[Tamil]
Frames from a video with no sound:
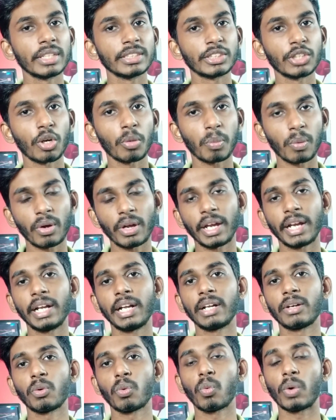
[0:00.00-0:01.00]
ஒரு ஜீரோ
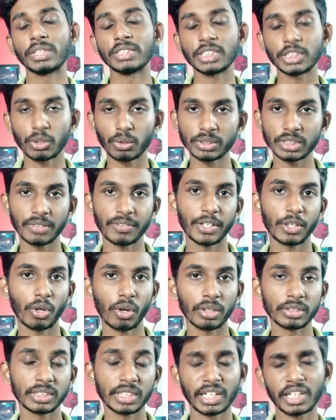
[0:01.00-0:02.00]
பாயிண்ட் ஒன் ஜீரோ செவன்
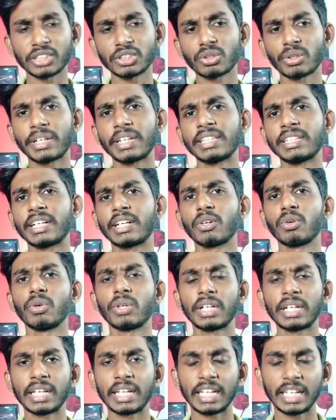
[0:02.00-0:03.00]
டாலர்ஸ் இருக்குது ஸோ கிட்டத்தட்ட
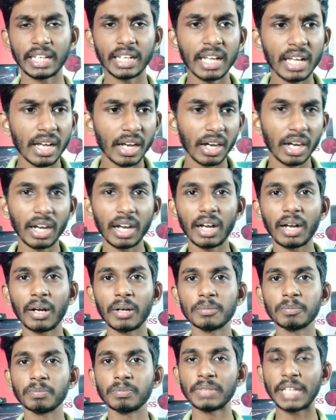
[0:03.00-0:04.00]
ஒரு
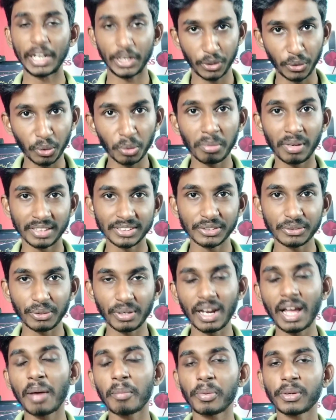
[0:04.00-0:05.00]
um, எட்டு ரூபான்னு
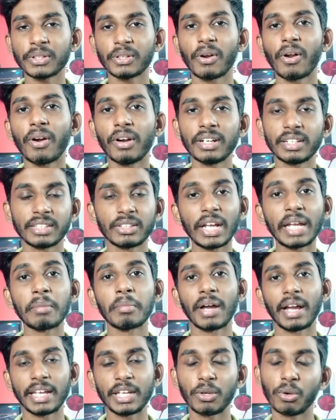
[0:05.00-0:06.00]
சொல்லலாம் அப்புறம் இது ஆல்
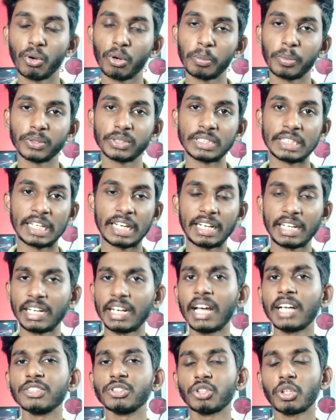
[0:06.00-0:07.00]
டைம் ஹை எவ்வளோ போச்சுன்னு
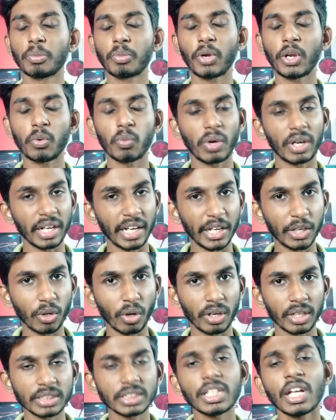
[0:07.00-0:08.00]
கேட்டிங்கன்னா ஜீரோ பாயிண்ட் ஒன்
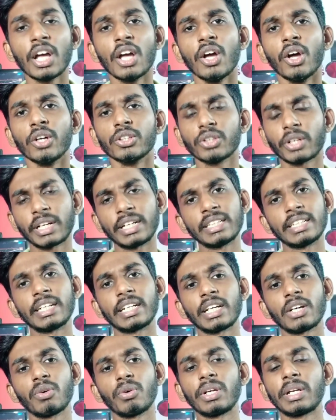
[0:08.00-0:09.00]
நைன் டாலர்ஸ் ஸோ
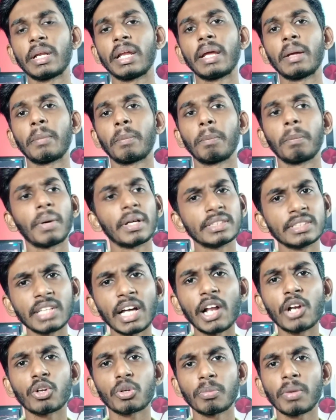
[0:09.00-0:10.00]
கிட்டத்தட்ட ஒரு
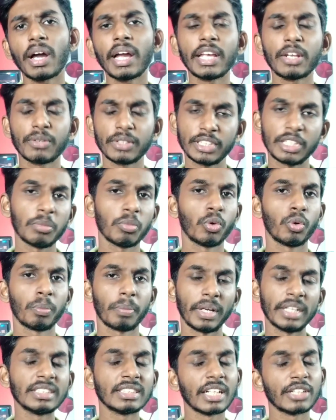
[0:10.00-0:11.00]
பதினாலு ரூபாய் இருபத்தி மூணு
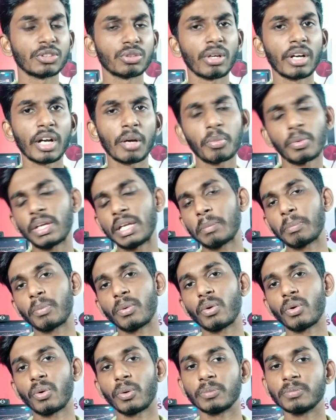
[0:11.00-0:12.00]
பைசா ஸோ அங்கே போய்
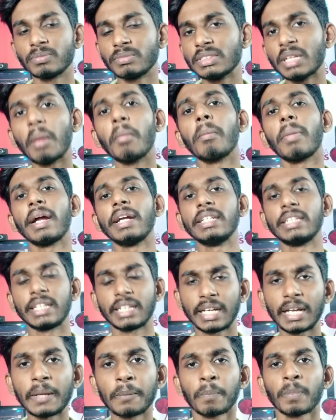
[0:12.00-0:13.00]
இப்போது டம்ப் ஆகிட்டு
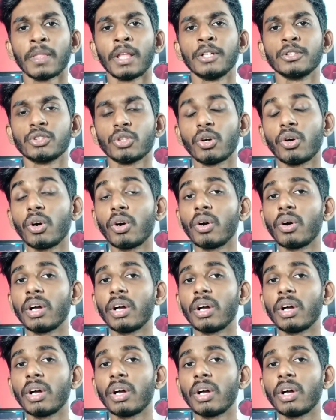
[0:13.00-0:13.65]
இருக்கு ஸோ